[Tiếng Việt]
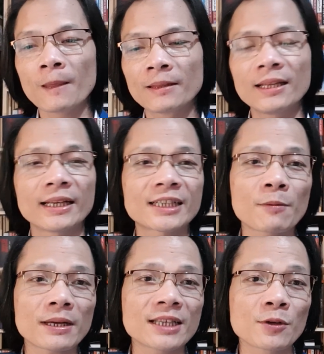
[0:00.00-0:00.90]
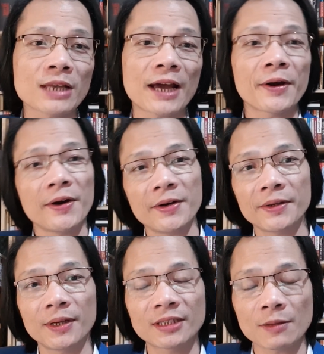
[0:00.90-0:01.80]
Thế thì trong cái rêu giả đó,
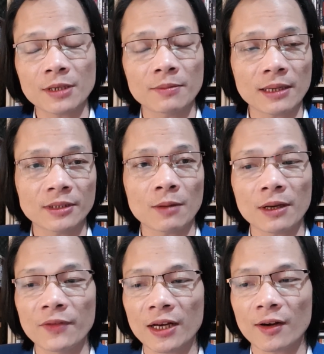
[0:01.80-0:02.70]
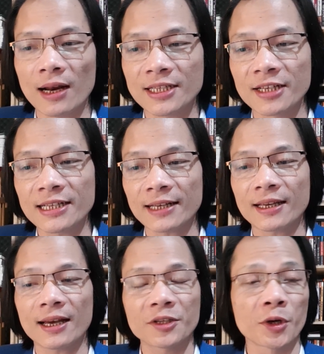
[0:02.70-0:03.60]
trong, trong, trong cái việc đó là chiến
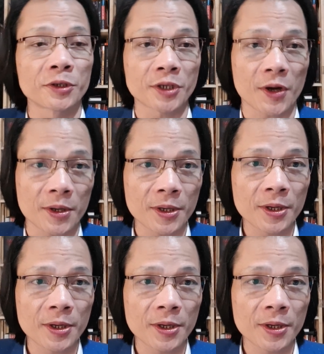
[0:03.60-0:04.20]
tranh nhồi sọ